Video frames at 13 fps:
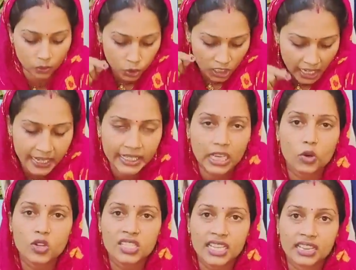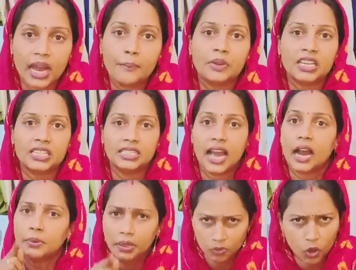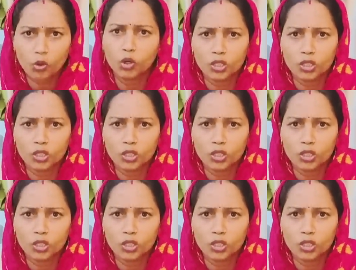उस लड़के को इसने धमकी दिया अभी वो